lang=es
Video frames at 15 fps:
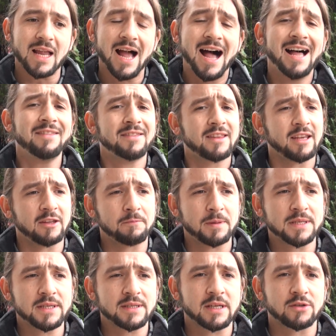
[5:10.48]
antes,
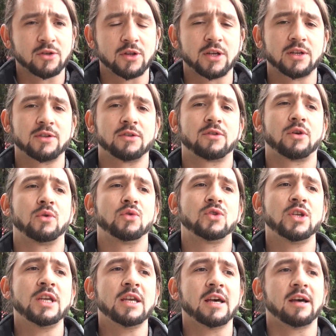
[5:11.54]
especies exóticas no
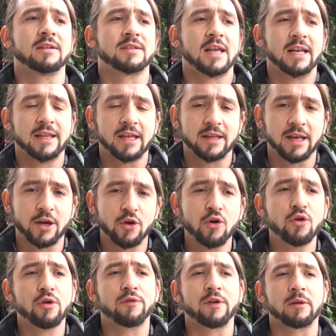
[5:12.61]
introducidas, el
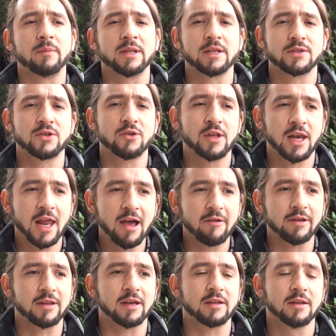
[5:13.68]
deterioro, fragmentación del
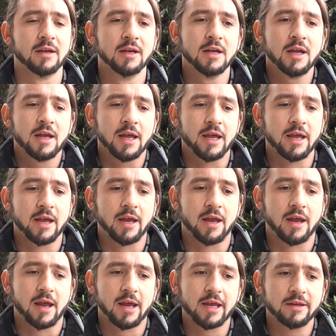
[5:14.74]
hábitat, eh,
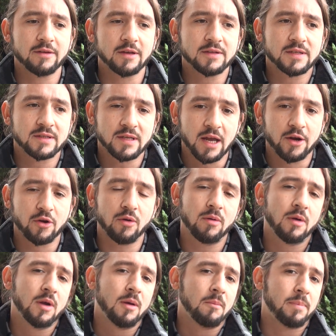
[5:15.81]
es necesario
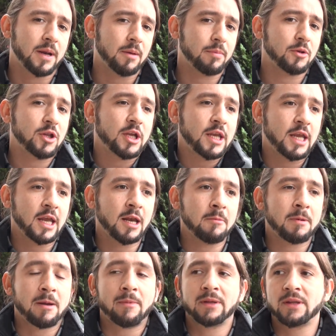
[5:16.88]
para proteger y
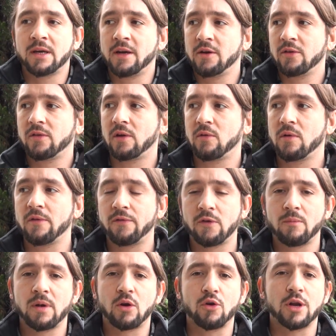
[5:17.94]
para mantenernos de alguna
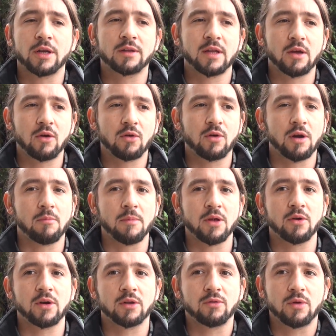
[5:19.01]
forma conectados con el
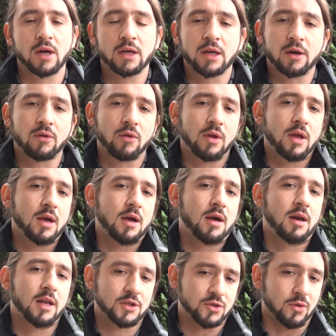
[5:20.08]
medio natural que rodea
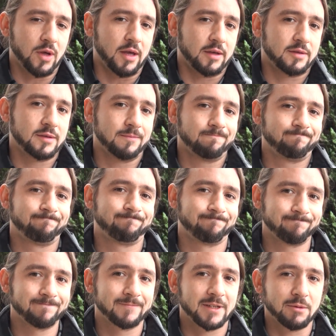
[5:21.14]
las ciudades.
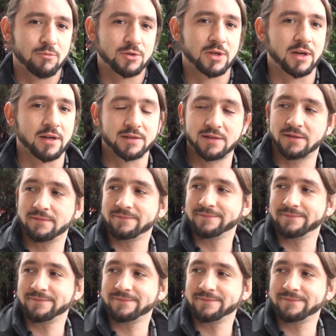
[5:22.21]
Muchas gracias.